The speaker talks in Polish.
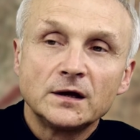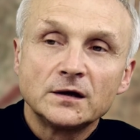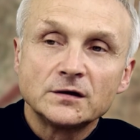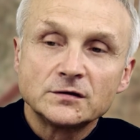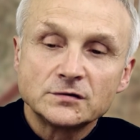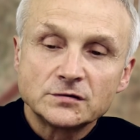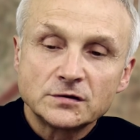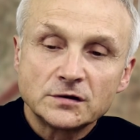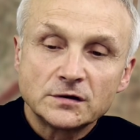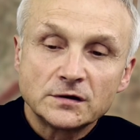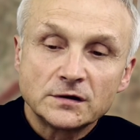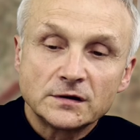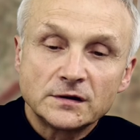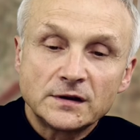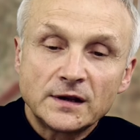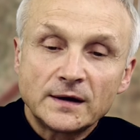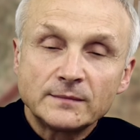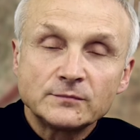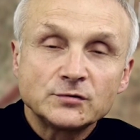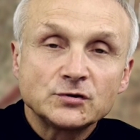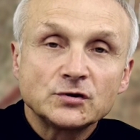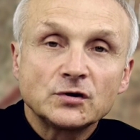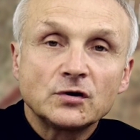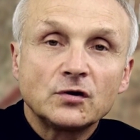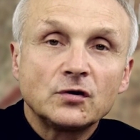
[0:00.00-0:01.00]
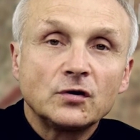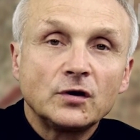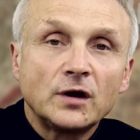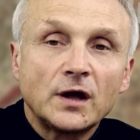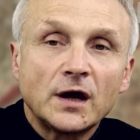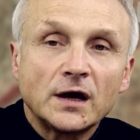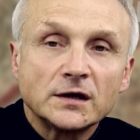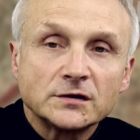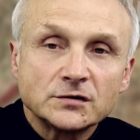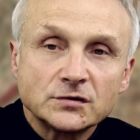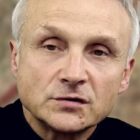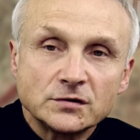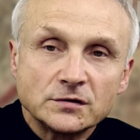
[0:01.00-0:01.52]
że nam się
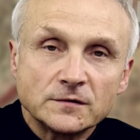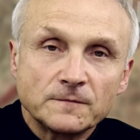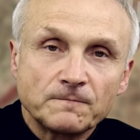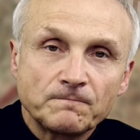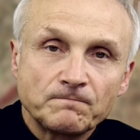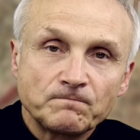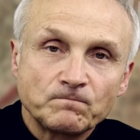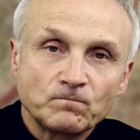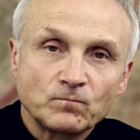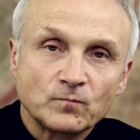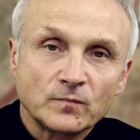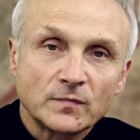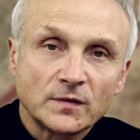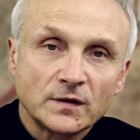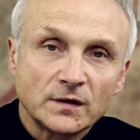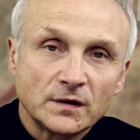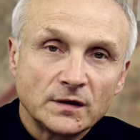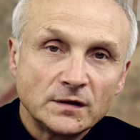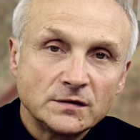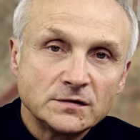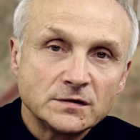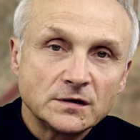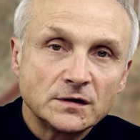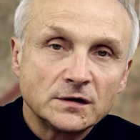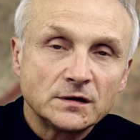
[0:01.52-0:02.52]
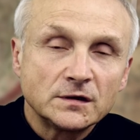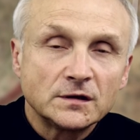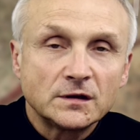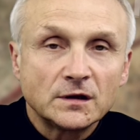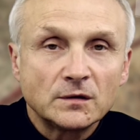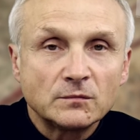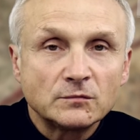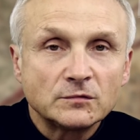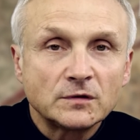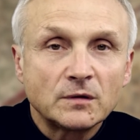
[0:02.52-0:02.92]
kojarzy i dzięki temu